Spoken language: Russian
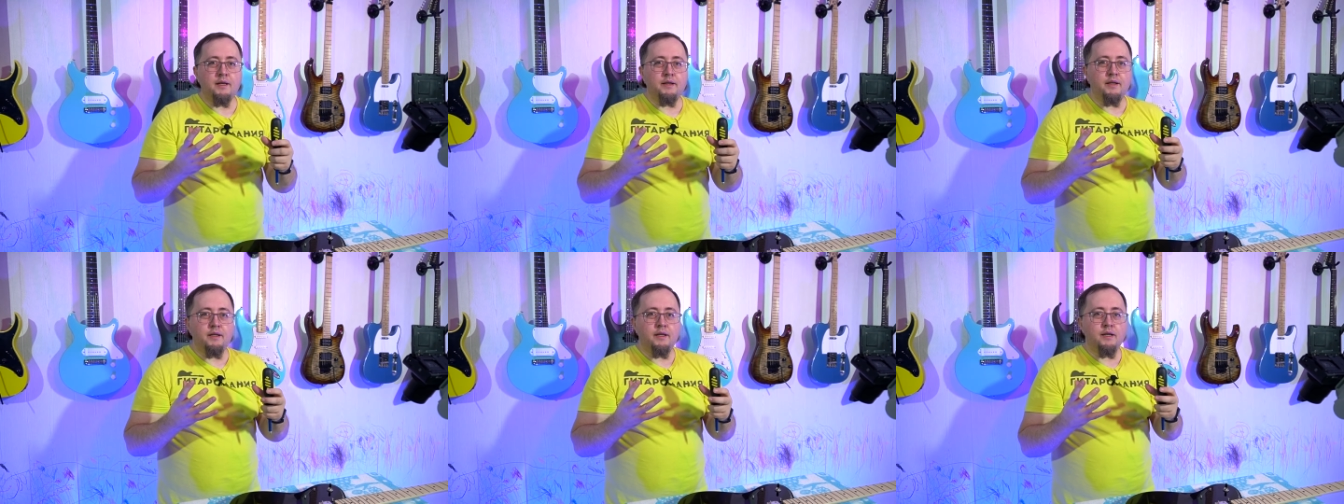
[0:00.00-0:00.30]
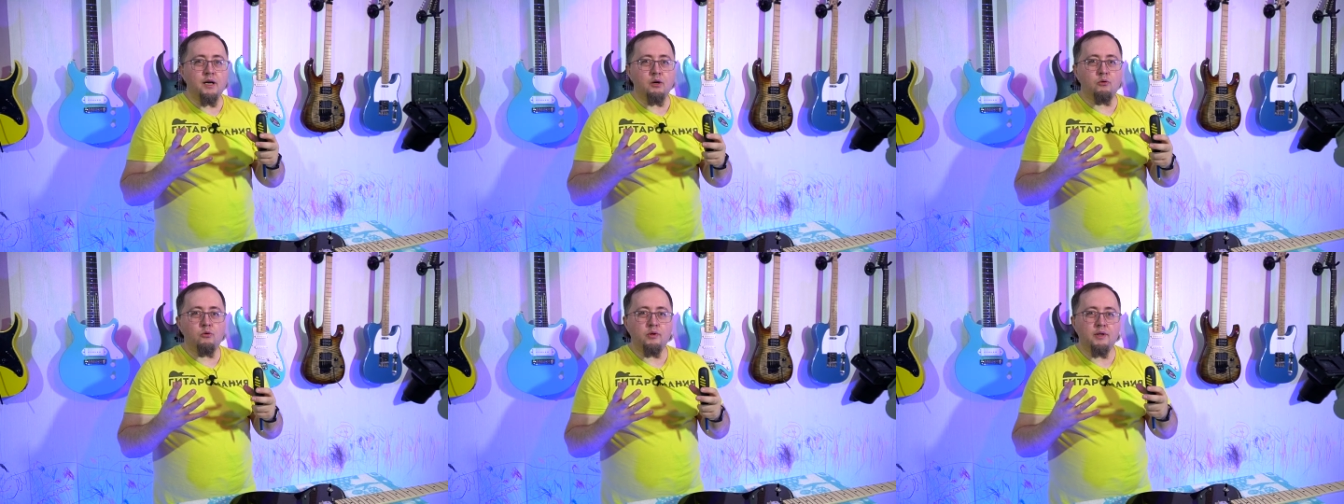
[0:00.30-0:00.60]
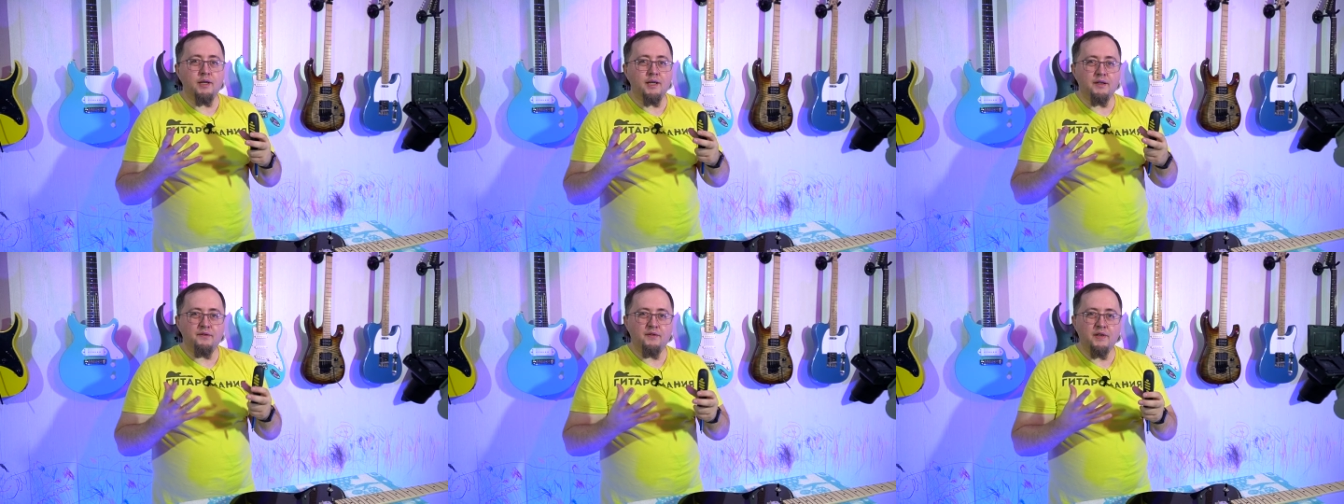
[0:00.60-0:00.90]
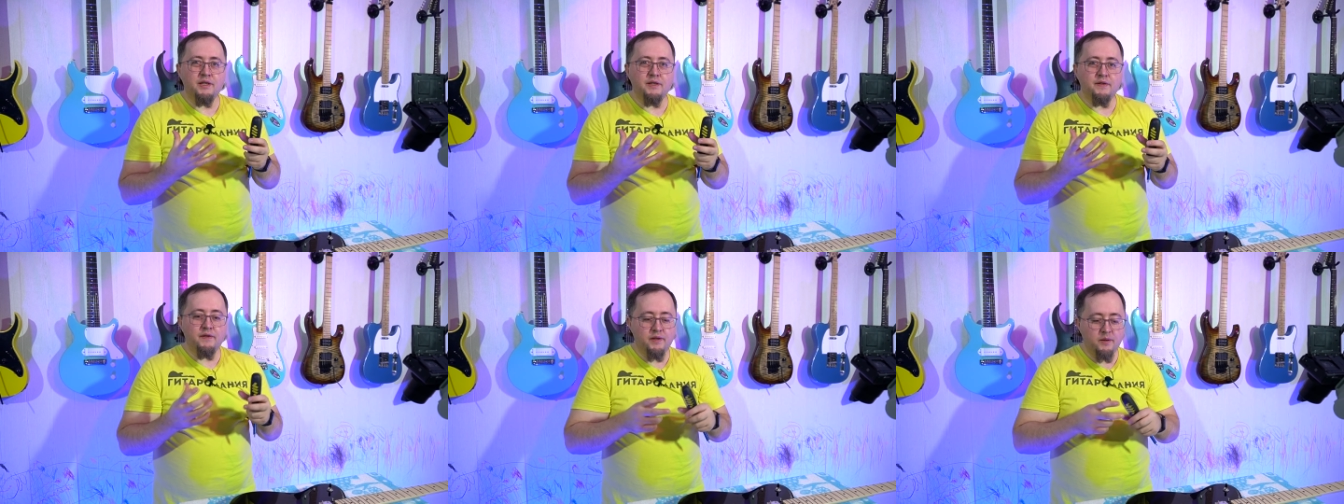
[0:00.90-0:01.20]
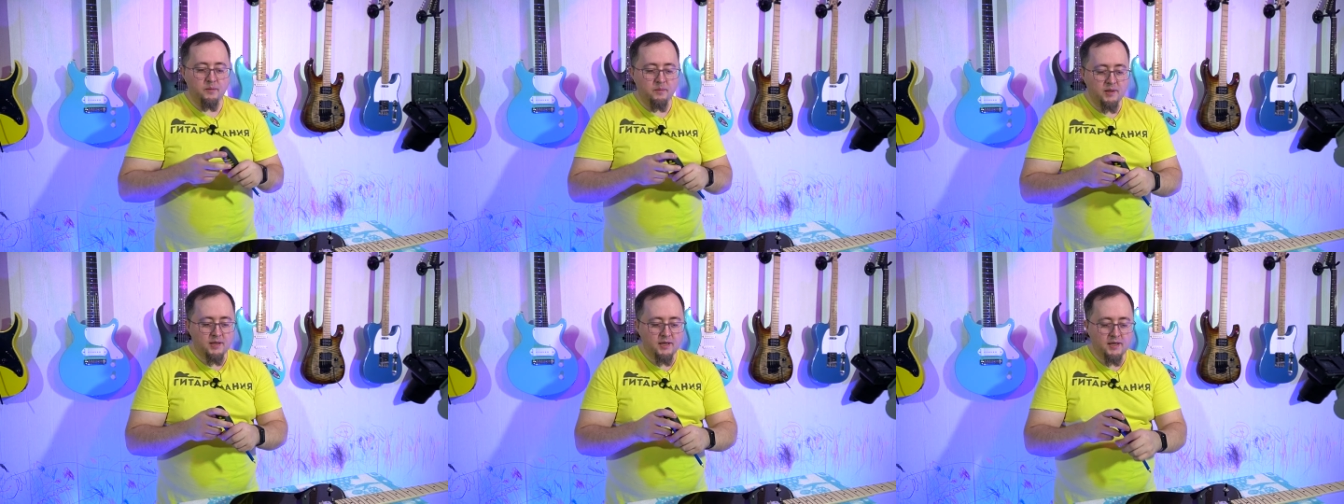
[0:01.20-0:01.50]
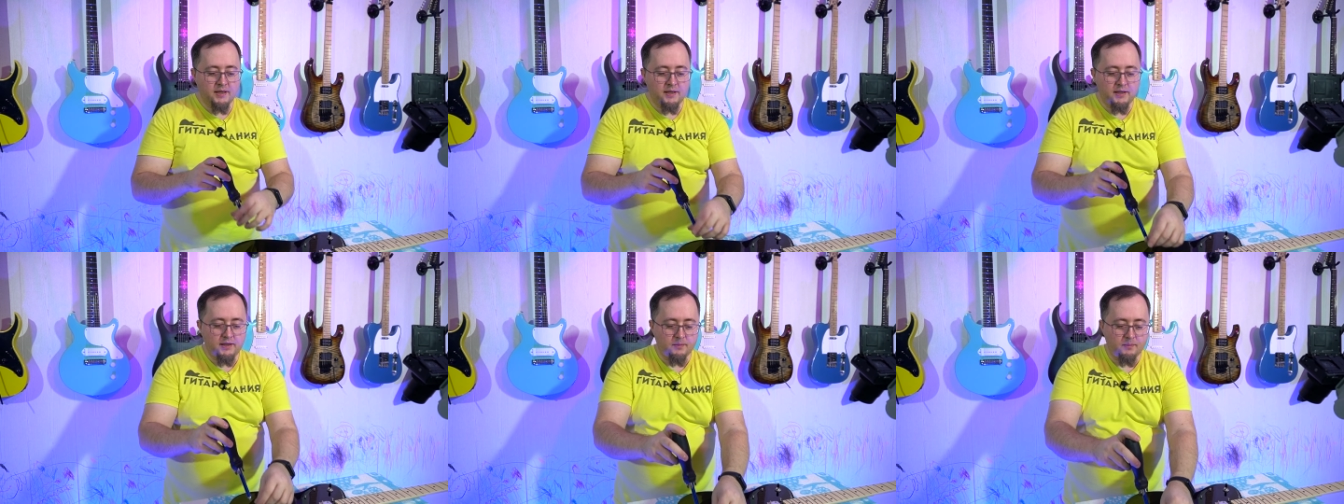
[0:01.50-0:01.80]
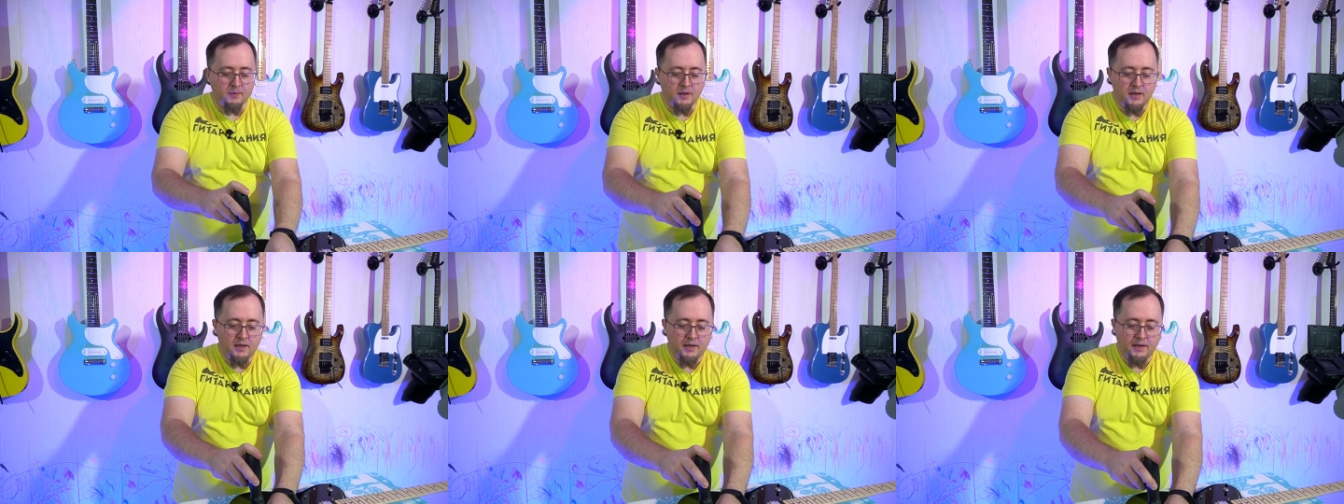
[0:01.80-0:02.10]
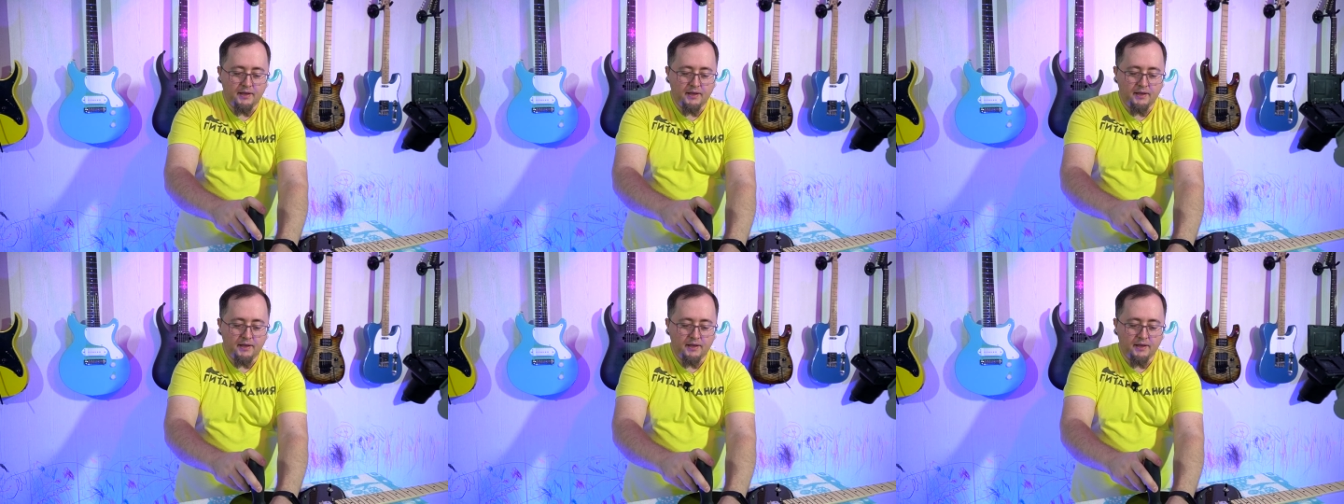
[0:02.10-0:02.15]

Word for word: это не какой-то ответственный механизм.